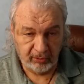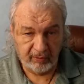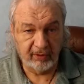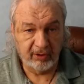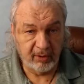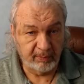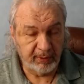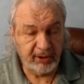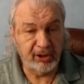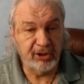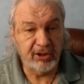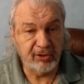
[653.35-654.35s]
вернее,
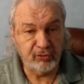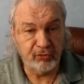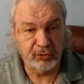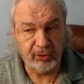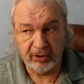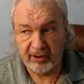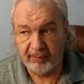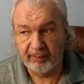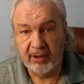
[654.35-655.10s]
прилетевшую к нам